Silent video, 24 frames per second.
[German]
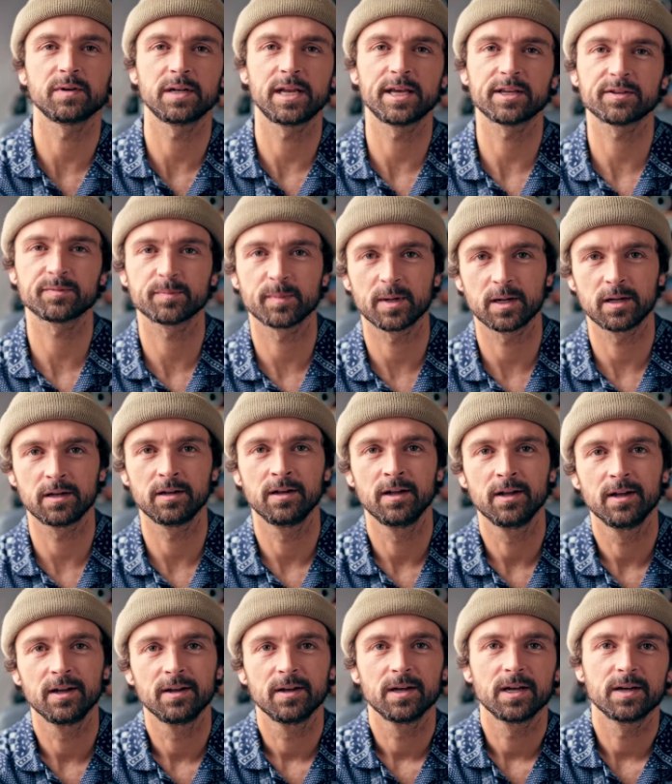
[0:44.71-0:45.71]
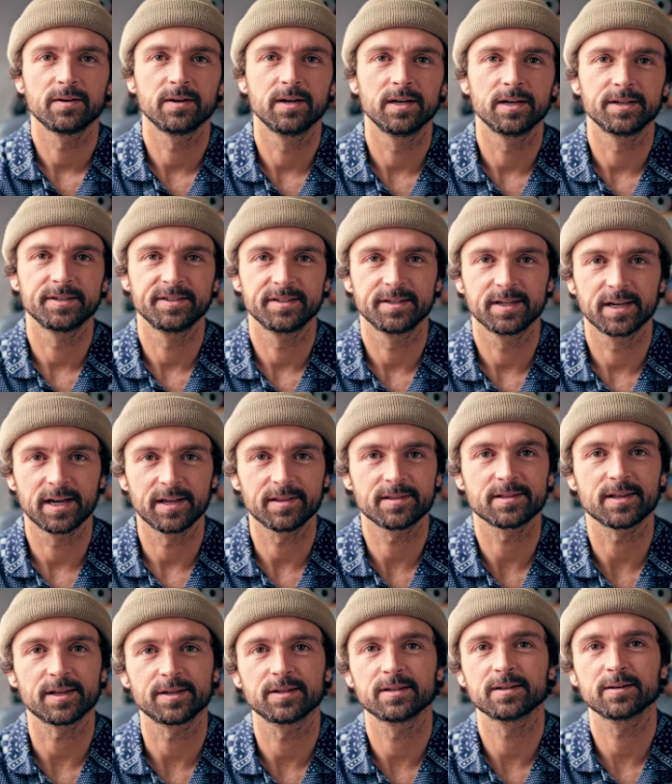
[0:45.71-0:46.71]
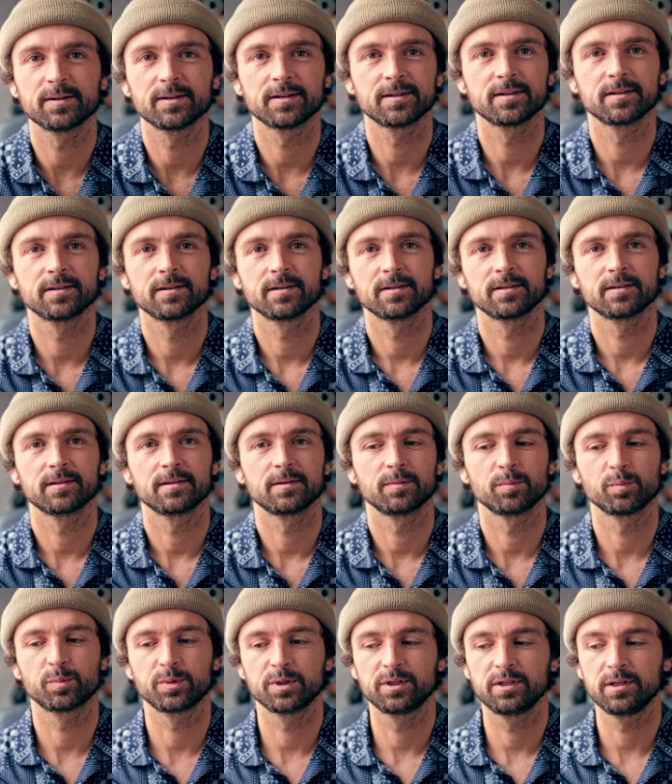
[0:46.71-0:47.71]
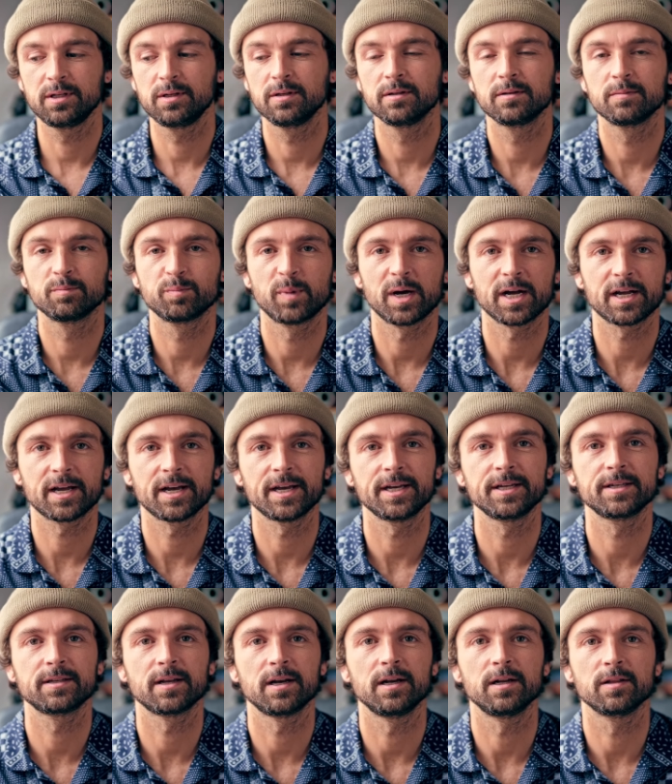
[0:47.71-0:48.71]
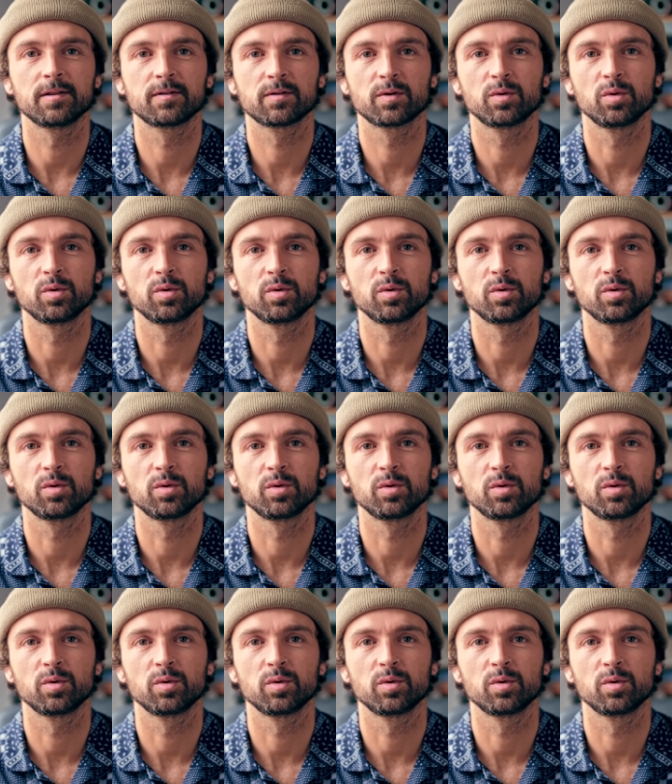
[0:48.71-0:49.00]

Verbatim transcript: Fall erstmal äh, eine ganz andere Bedienbarkeit als